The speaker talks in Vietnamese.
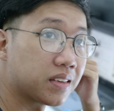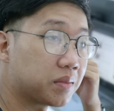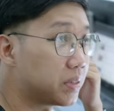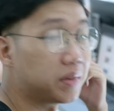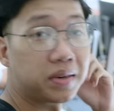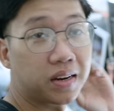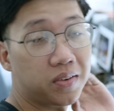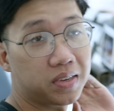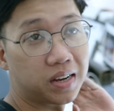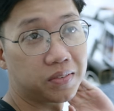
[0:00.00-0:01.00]
Không, nếu mà
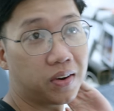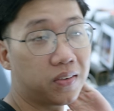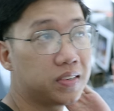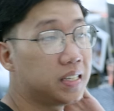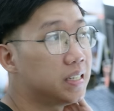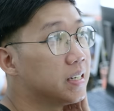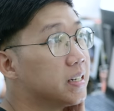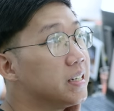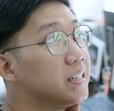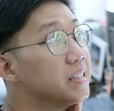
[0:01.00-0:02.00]
nói về hậu độ thì
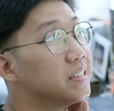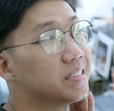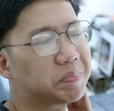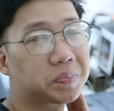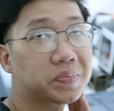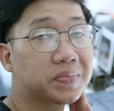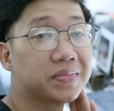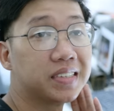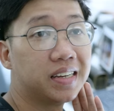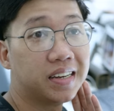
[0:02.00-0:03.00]
ờ,
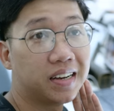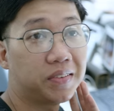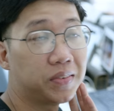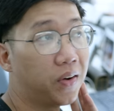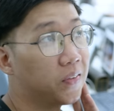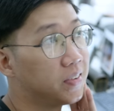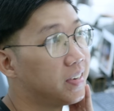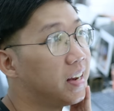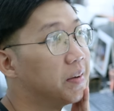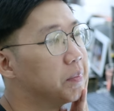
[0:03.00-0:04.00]
Hậu độ nó
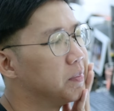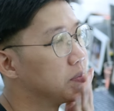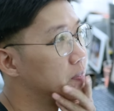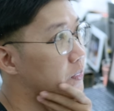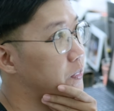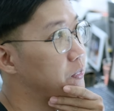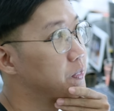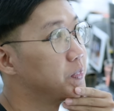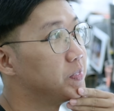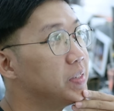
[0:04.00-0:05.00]
là
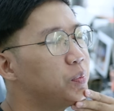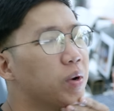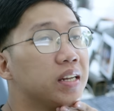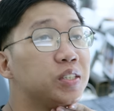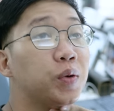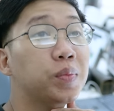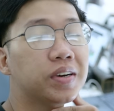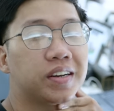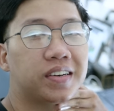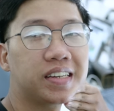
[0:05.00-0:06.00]
Nhưng mà anh Trung
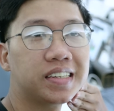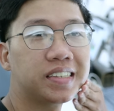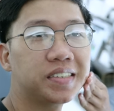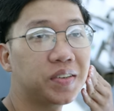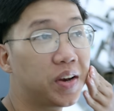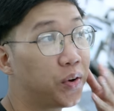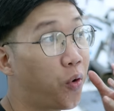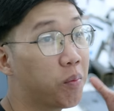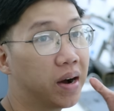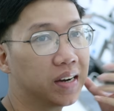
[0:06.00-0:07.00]
có nói là
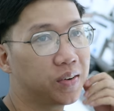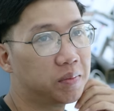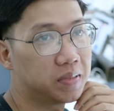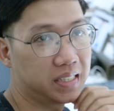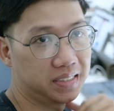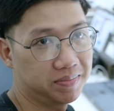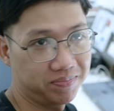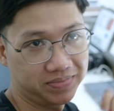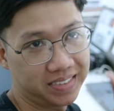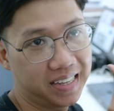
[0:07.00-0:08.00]
độ mở của ống kính
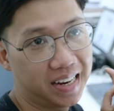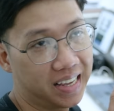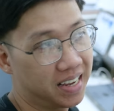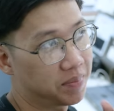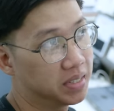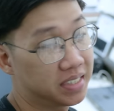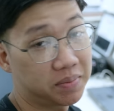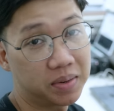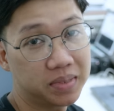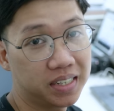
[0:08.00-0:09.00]
Nghĩa là bên
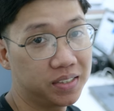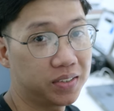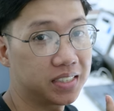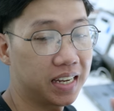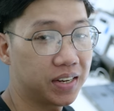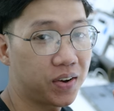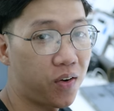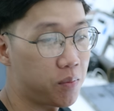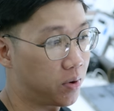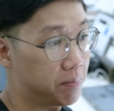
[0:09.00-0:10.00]
trong ống kính nó sẽ
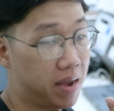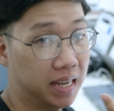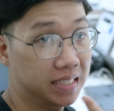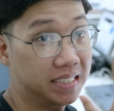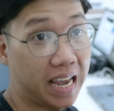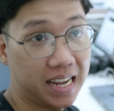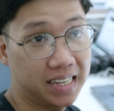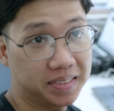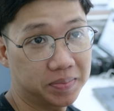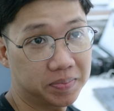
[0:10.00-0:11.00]
có một cái màn trắng